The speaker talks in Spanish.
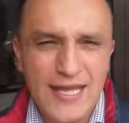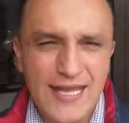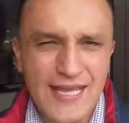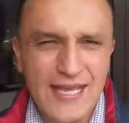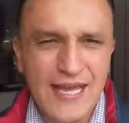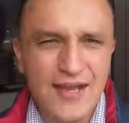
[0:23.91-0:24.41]

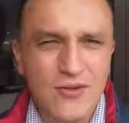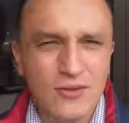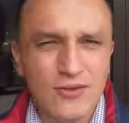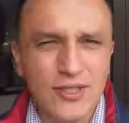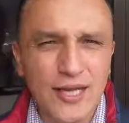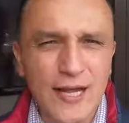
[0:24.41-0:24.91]
y
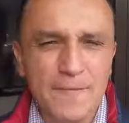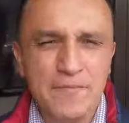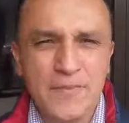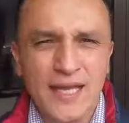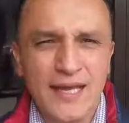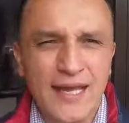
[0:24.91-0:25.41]
encontré
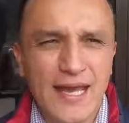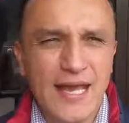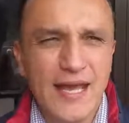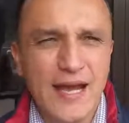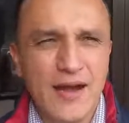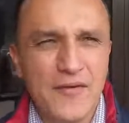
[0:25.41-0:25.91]

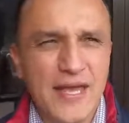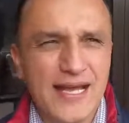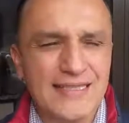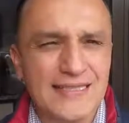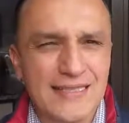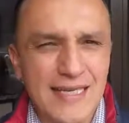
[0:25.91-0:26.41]
que había
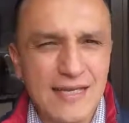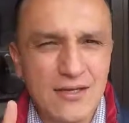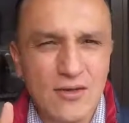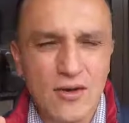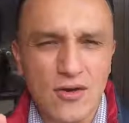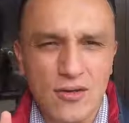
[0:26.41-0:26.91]

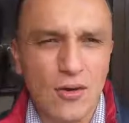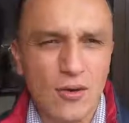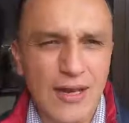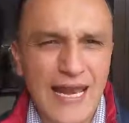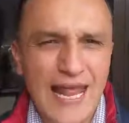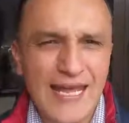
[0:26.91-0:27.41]
cinco
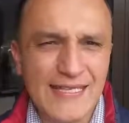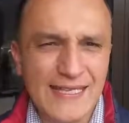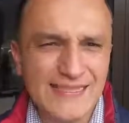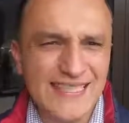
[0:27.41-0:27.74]
leyes,